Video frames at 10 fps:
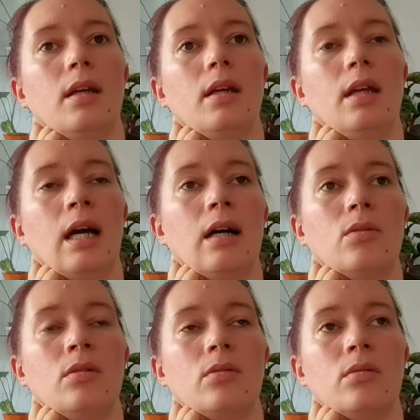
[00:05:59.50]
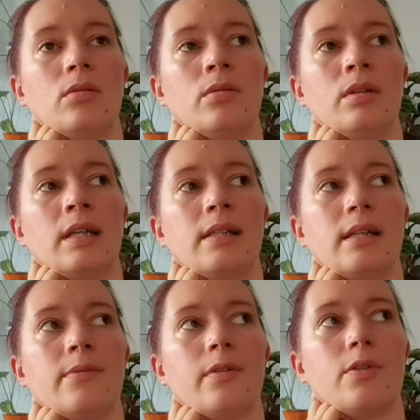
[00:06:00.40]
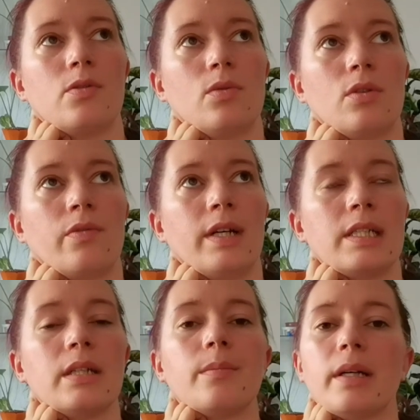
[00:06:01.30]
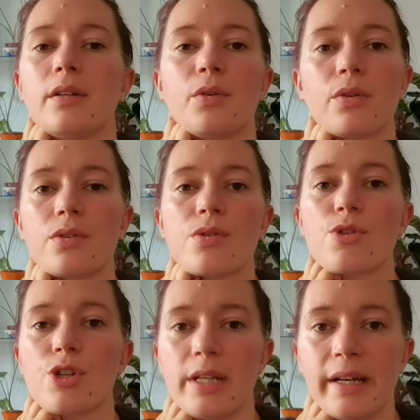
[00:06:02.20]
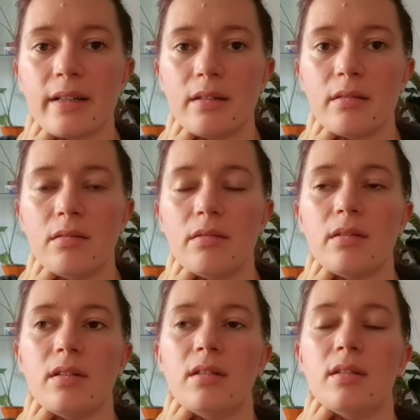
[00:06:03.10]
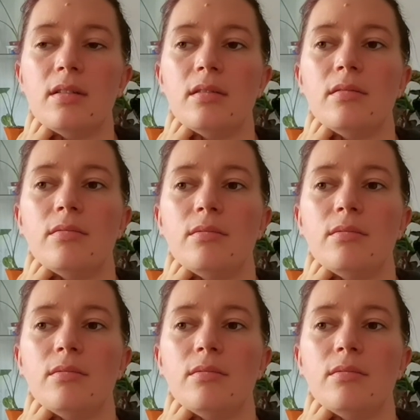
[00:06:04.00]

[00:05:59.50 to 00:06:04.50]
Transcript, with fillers: ja, und, und, und halt einfach versucht, auch weiterhin meinen Rücken zu stärken. Äh,